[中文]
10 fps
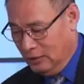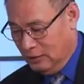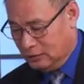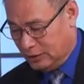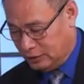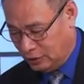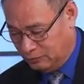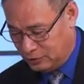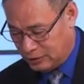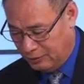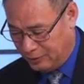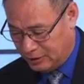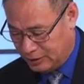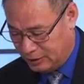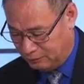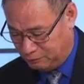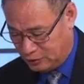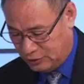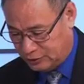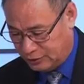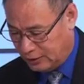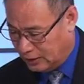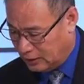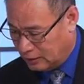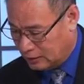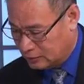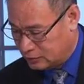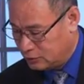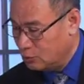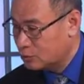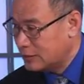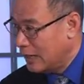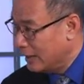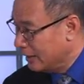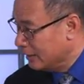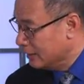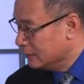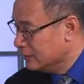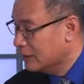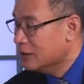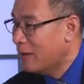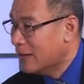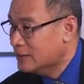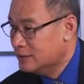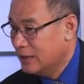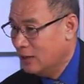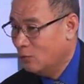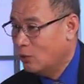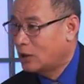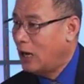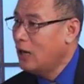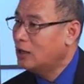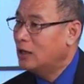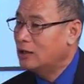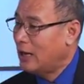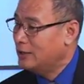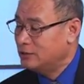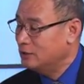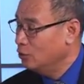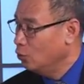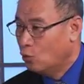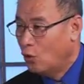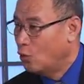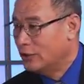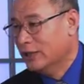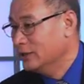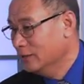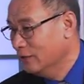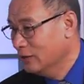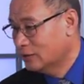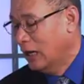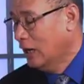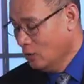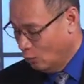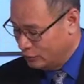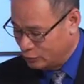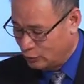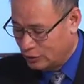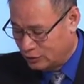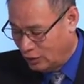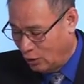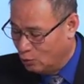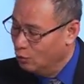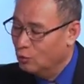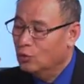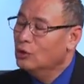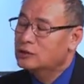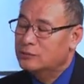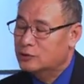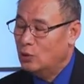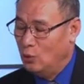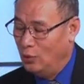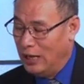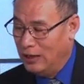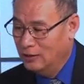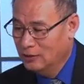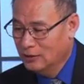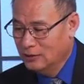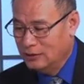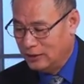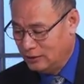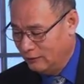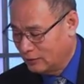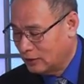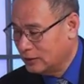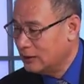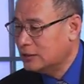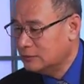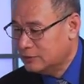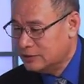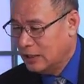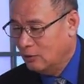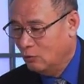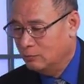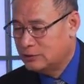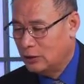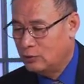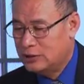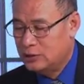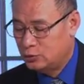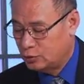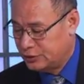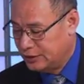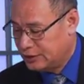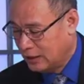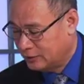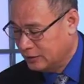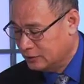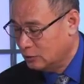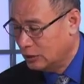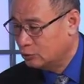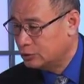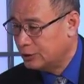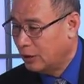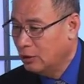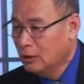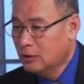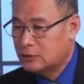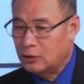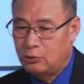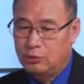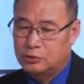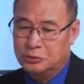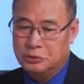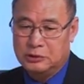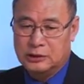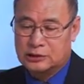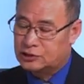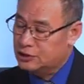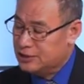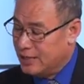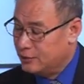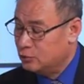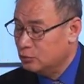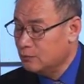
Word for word: 张教授 ，San Bernardino， 其实呢，就在1个礼拜以前，我刚刚开车路过过那个地方。当然，我是顺着10号公路这么走过来。那个地方呢，应该这么讲，我们在洛杉矶住时间长的人都知道，在过去的10几年中。